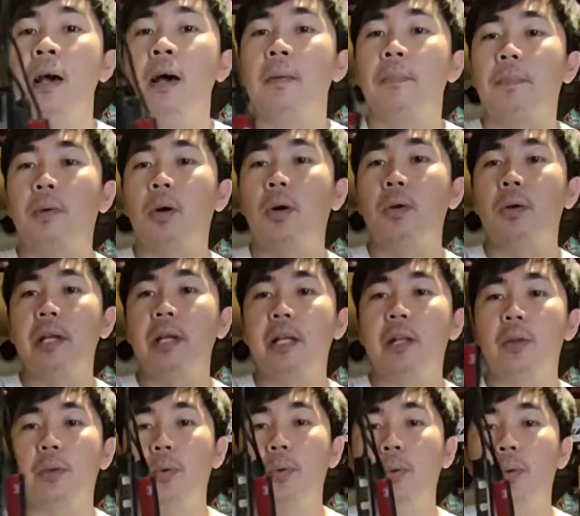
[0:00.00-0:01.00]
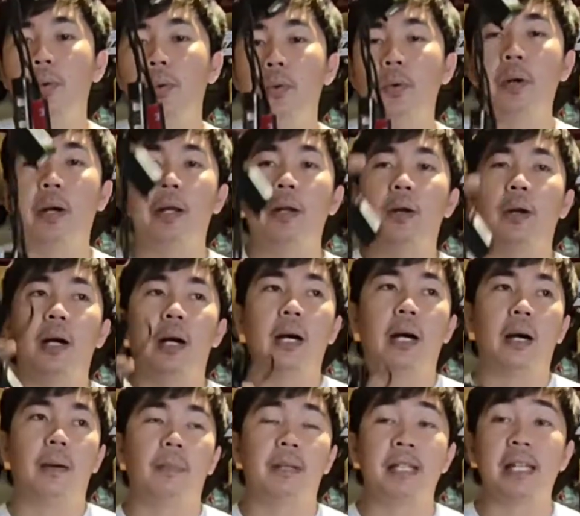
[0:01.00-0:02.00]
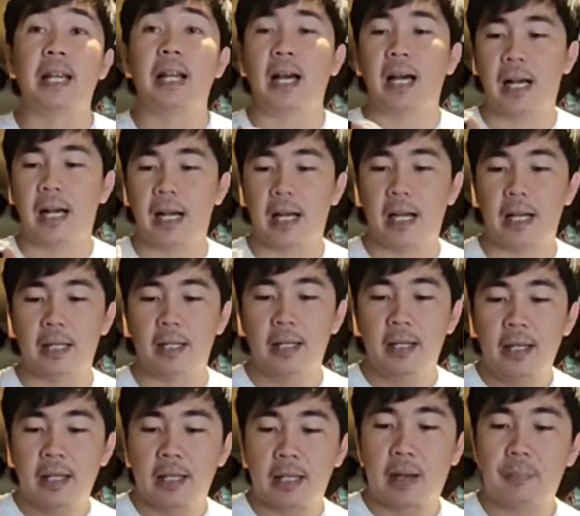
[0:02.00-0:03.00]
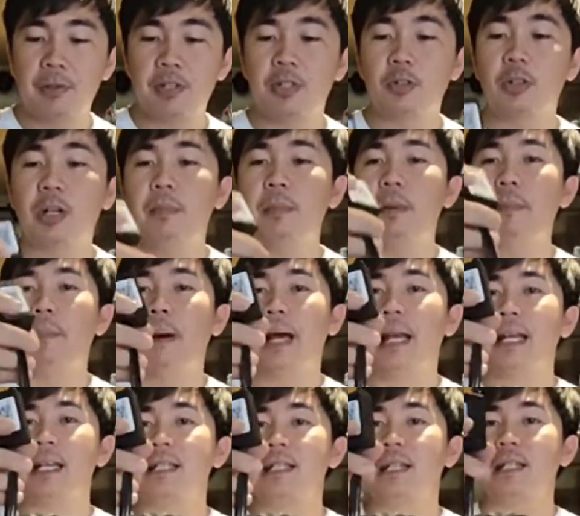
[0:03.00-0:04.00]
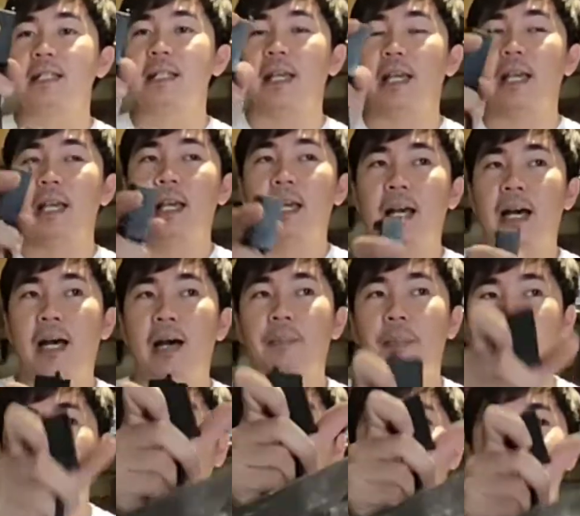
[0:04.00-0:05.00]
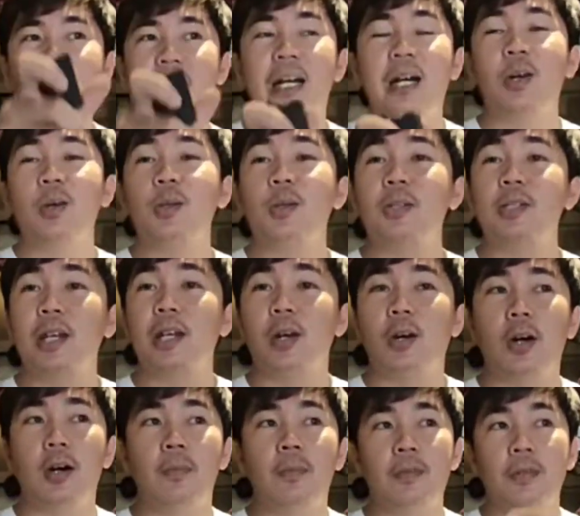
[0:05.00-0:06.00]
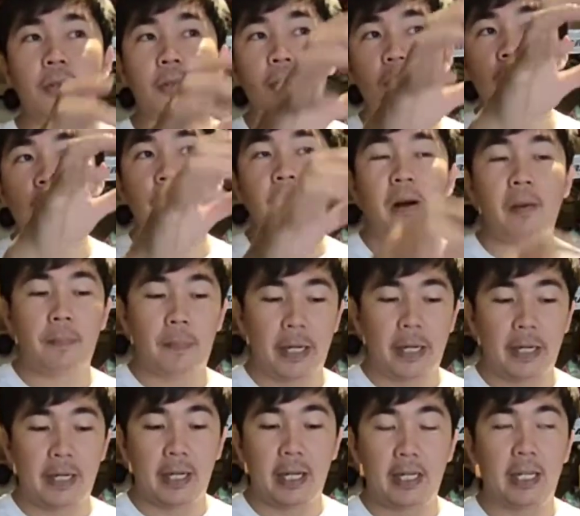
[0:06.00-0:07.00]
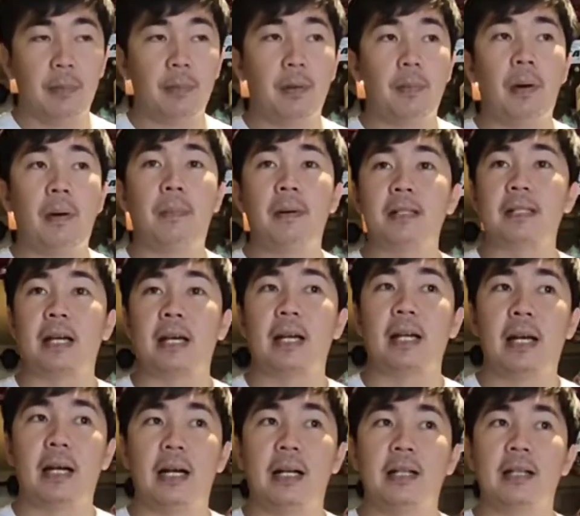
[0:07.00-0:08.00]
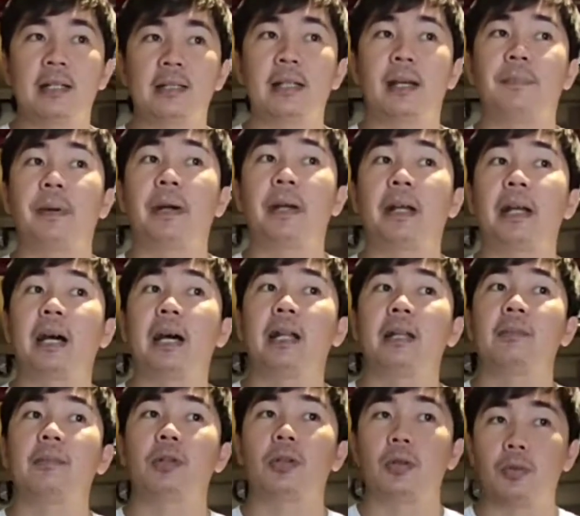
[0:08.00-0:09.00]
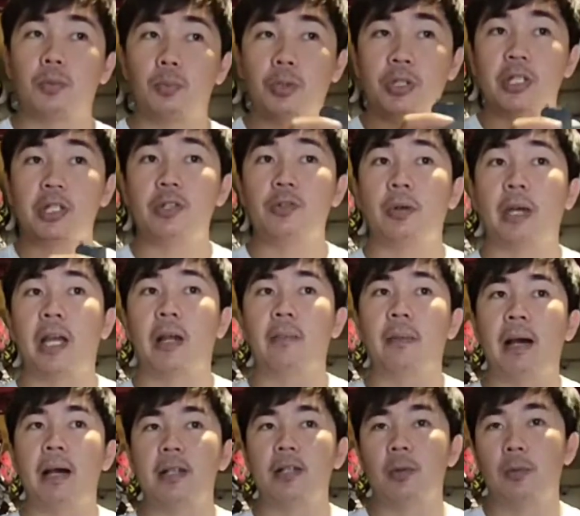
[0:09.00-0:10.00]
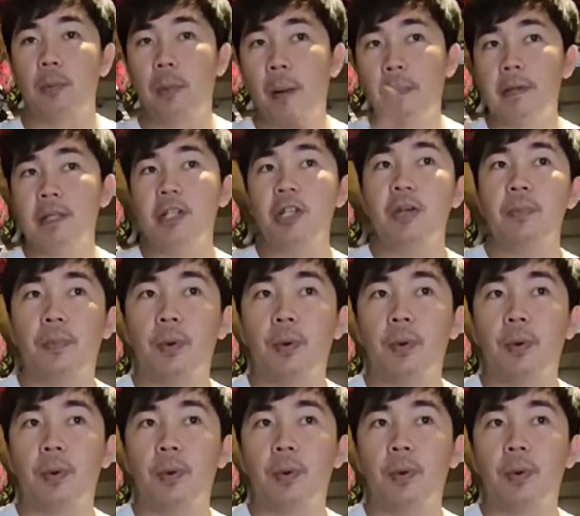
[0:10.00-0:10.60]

prone into ano uh, masira kagad. Tapos nung naman balas kasi, uh, pwede itong itago doon sa loob. So doon sa mga part na hindi mababasa ng sa part ng ating motor, which is yung NMAX. So mababansin niyo